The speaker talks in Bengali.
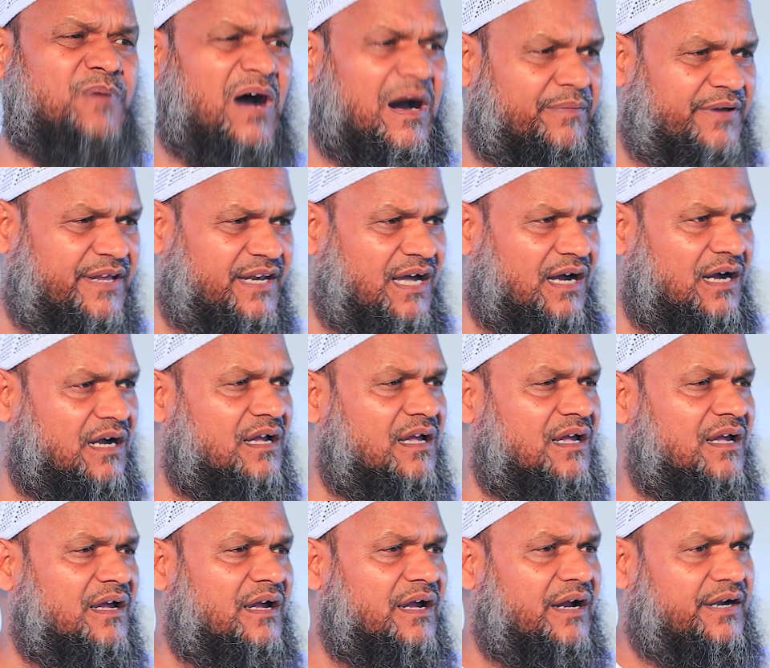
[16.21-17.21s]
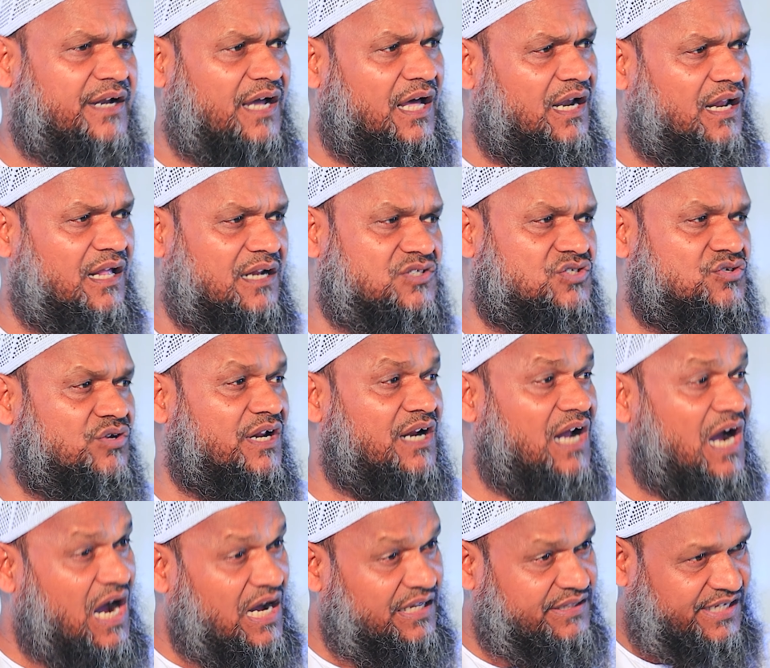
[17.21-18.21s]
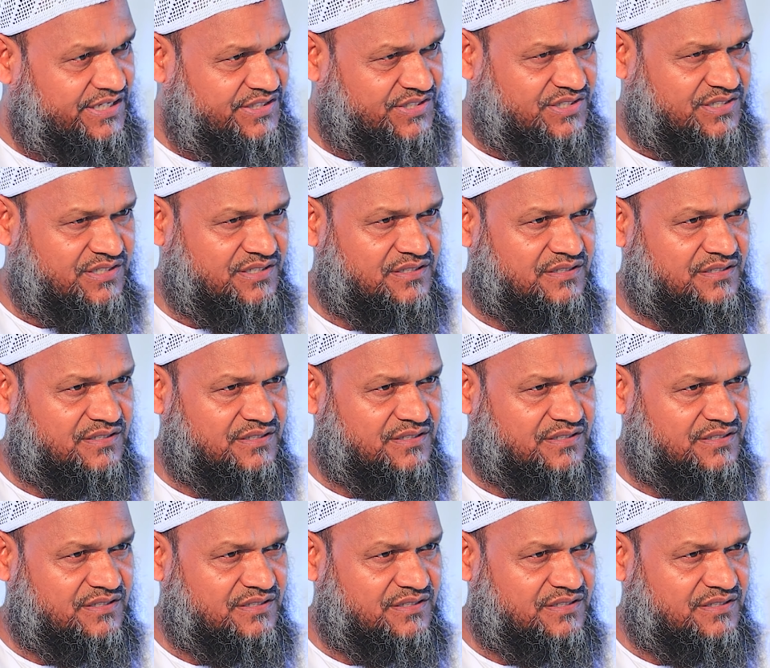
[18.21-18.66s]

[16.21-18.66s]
পাবে না এটা আল্লাহ রসুলের আদেশ